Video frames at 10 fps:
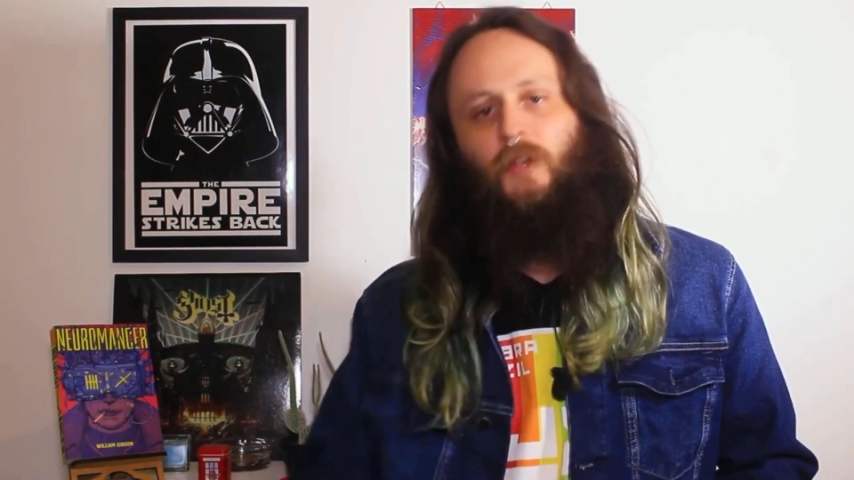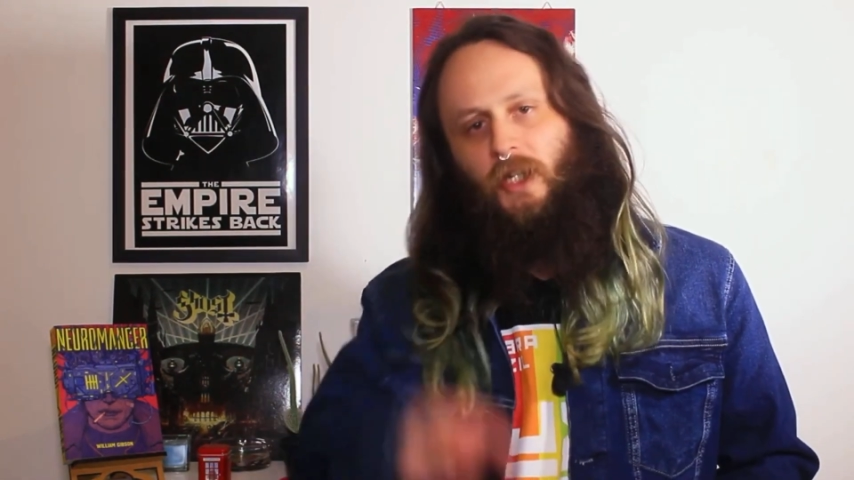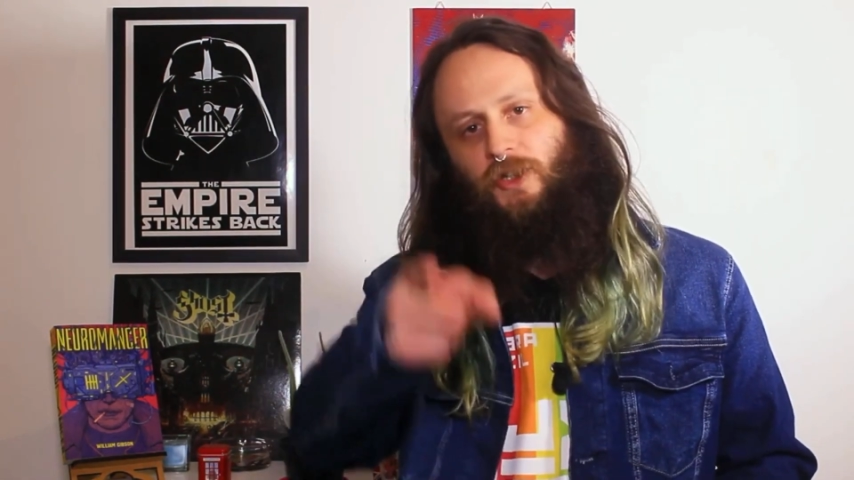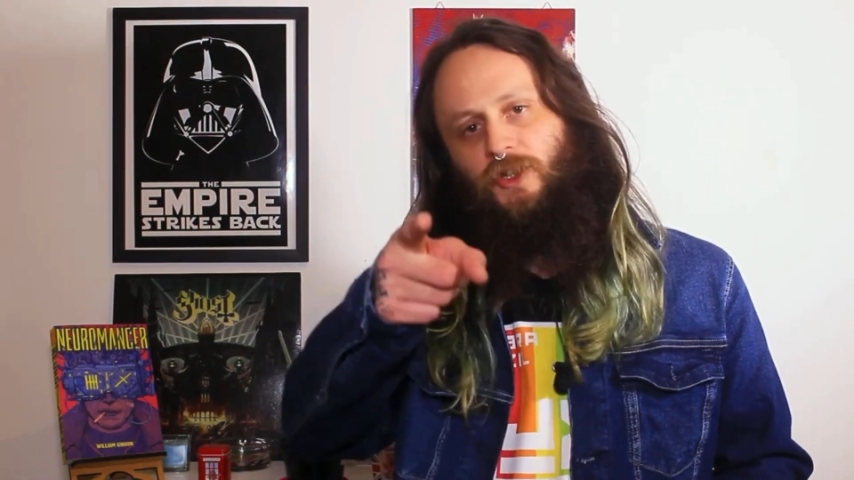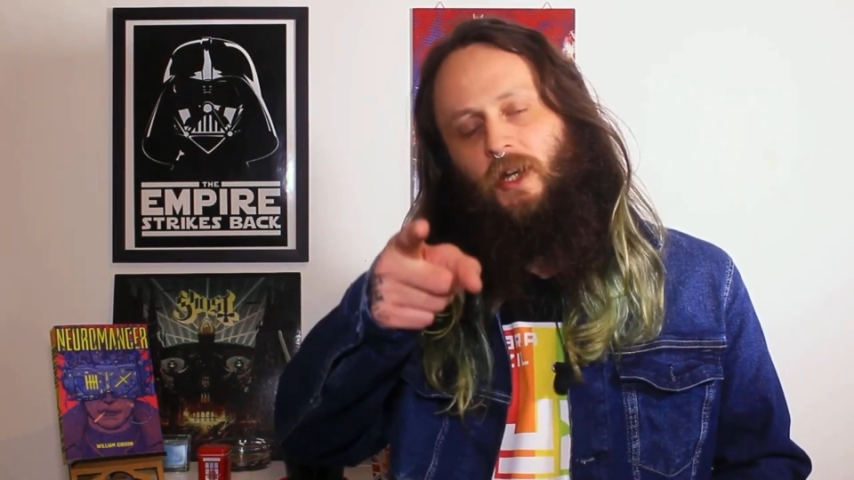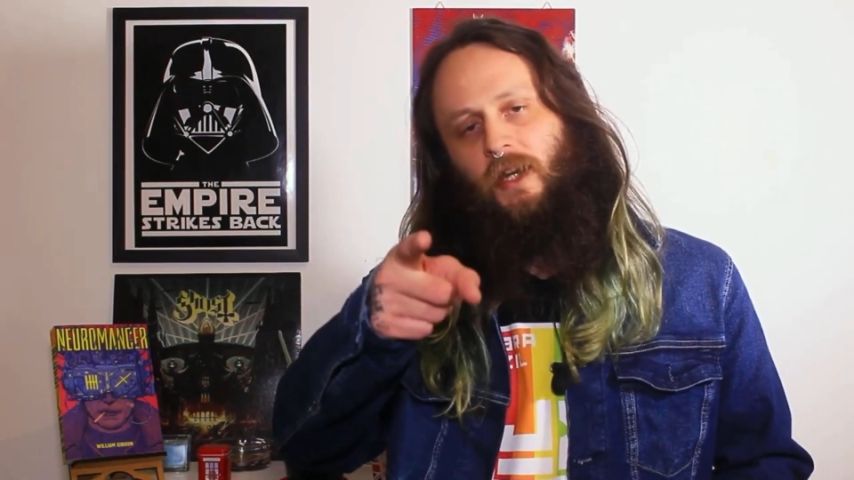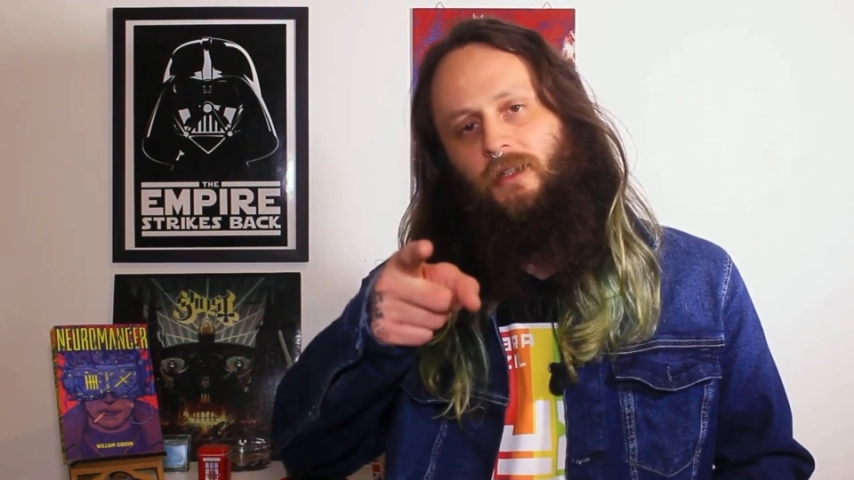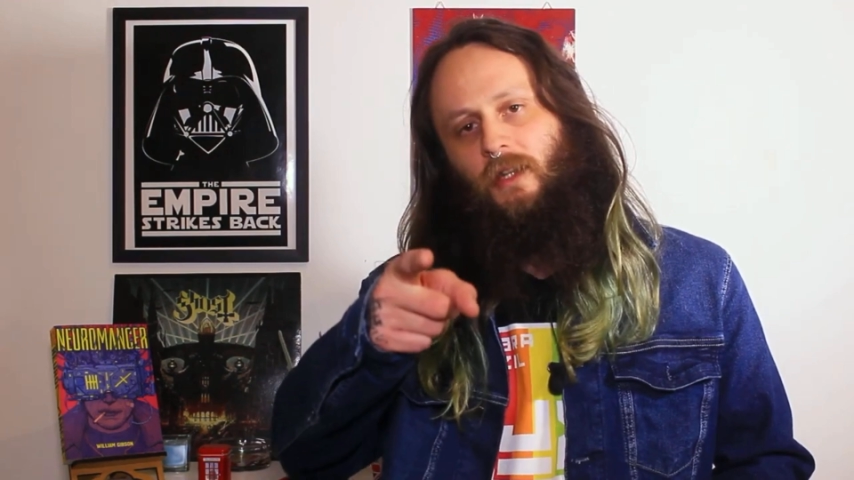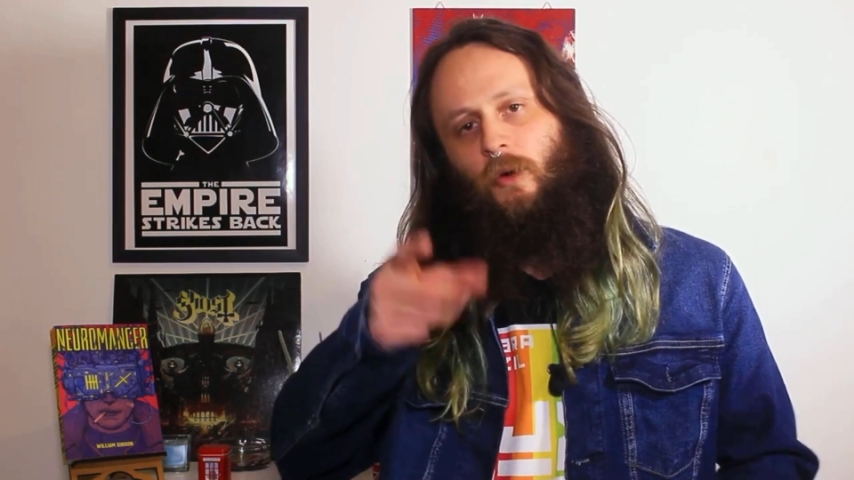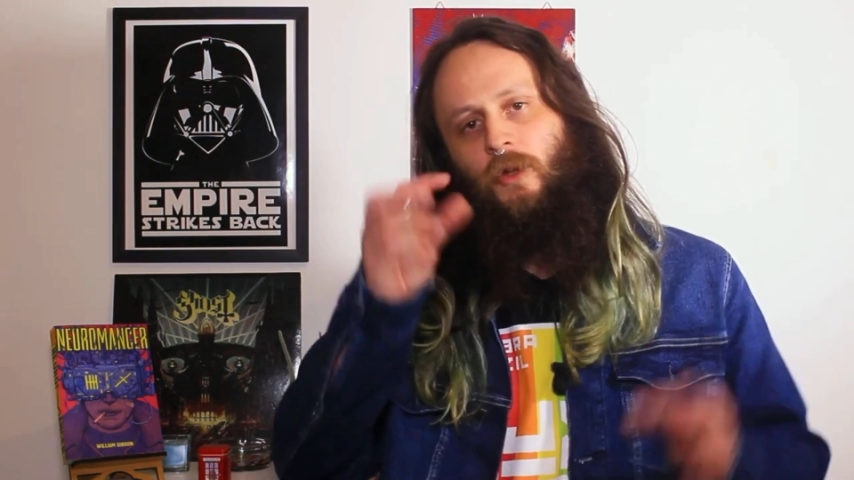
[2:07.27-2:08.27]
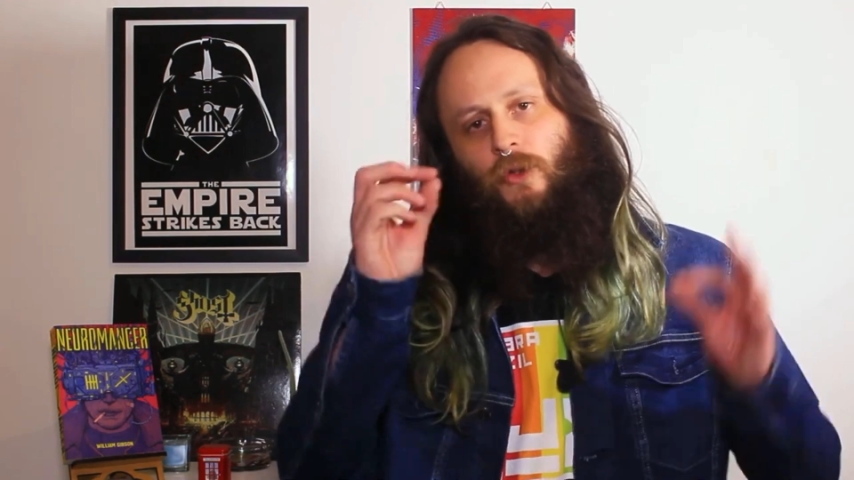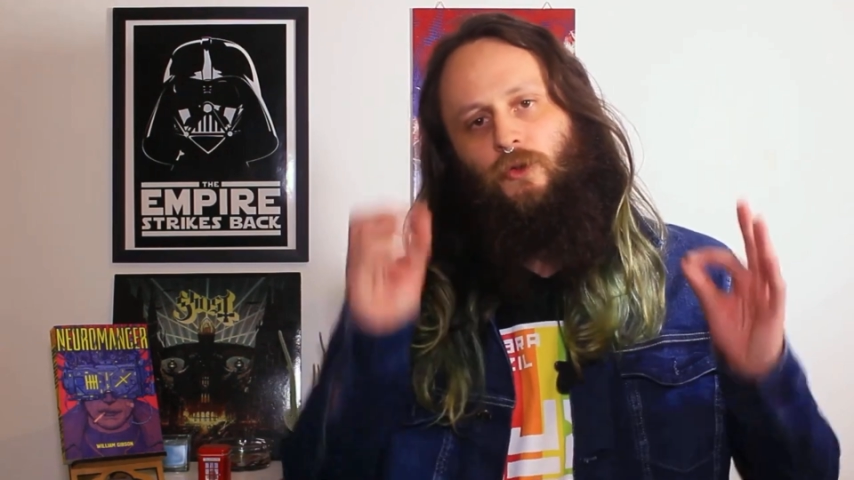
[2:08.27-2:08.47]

Fica a dica aí então,